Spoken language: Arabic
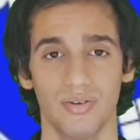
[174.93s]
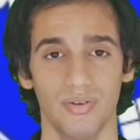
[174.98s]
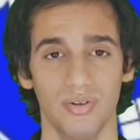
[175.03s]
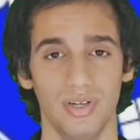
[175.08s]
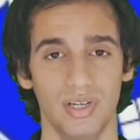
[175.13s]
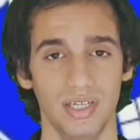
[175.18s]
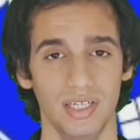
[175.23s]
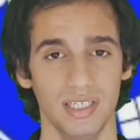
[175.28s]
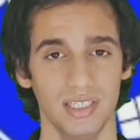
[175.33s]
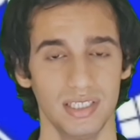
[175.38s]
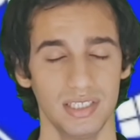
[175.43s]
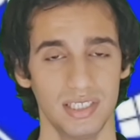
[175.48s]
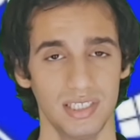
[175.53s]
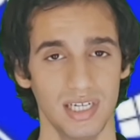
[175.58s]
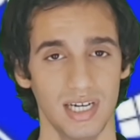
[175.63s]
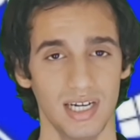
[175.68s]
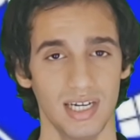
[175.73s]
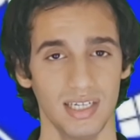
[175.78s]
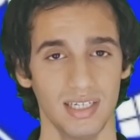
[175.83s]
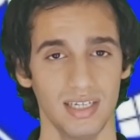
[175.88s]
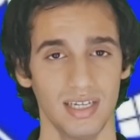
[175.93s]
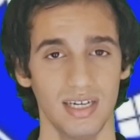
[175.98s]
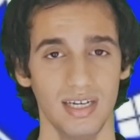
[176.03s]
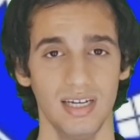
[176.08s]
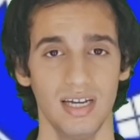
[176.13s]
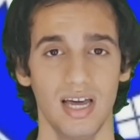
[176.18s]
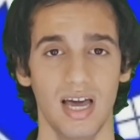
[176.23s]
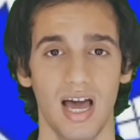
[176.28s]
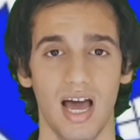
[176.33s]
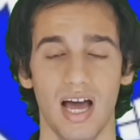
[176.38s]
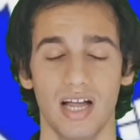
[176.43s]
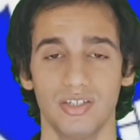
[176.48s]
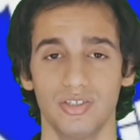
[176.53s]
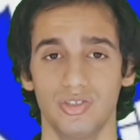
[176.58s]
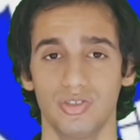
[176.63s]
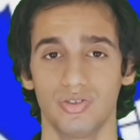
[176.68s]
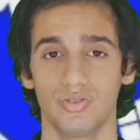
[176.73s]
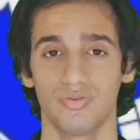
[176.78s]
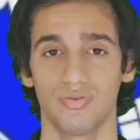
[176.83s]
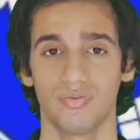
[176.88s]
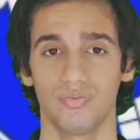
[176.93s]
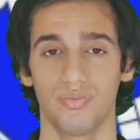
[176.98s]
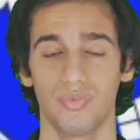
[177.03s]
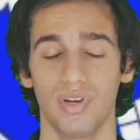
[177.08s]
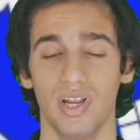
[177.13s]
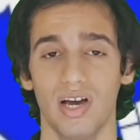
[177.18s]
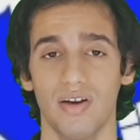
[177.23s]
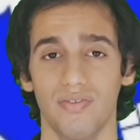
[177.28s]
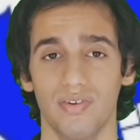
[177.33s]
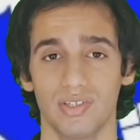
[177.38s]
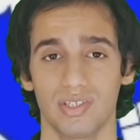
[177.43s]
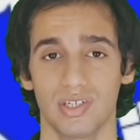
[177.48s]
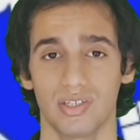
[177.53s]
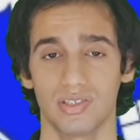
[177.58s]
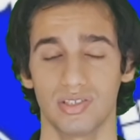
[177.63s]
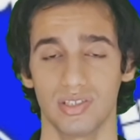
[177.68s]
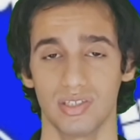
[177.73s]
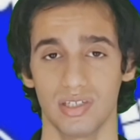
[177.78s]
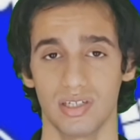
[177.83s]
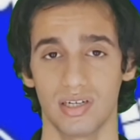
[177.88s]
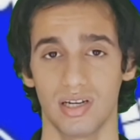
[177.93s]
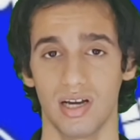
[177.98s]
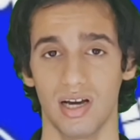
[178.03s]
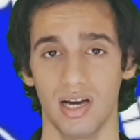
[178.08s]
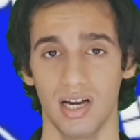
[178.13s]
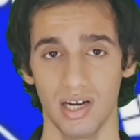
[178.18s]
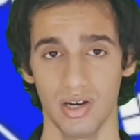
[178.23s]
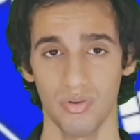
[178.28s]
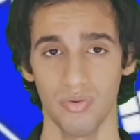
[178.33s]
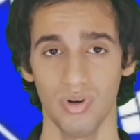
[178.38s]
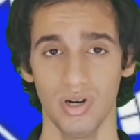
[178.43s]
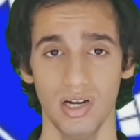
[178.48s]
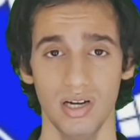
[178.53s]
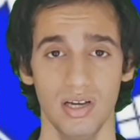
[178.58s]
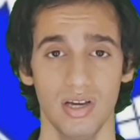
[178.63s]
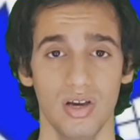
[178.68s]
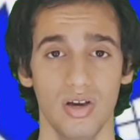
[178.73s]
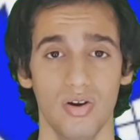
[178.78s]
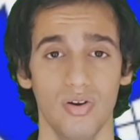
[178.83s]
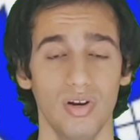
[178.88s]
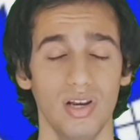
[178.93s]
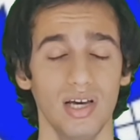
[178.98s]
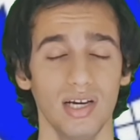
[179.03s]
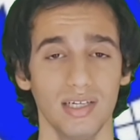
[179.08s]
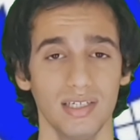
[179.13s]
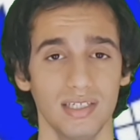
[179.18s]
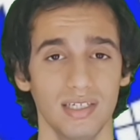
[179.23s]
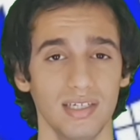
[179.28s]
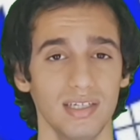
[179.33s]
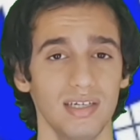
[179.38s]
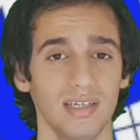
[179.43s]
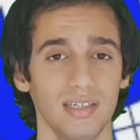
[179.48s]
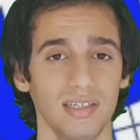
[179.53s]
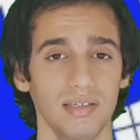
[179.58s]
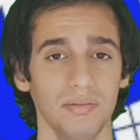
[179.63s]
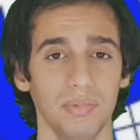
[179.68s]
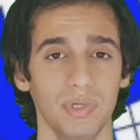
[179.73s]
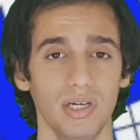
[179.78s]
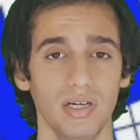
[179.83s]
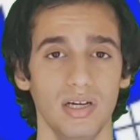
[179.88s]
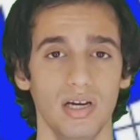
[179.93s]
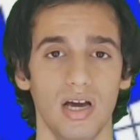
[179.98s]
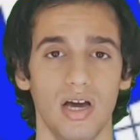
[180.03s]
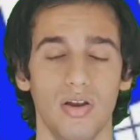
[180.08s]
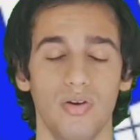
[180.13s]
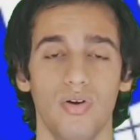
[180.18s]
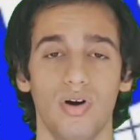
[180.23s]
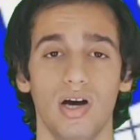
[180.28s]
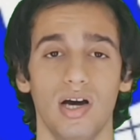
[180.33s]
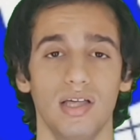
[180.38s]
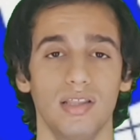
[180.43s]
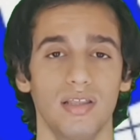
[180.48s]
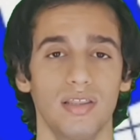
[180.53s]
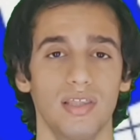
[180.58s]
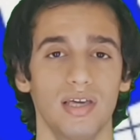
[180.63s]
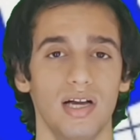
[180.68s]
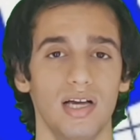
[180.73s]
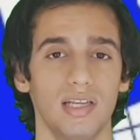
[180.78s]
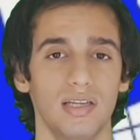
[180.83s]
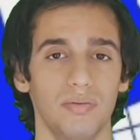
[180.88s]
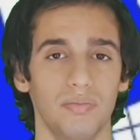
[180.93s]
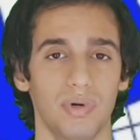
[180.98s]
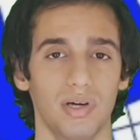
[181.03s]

والحين إن شاء الله هنشوف منافسة تصير أقوى لكن الغريبة أنه هذه ثاني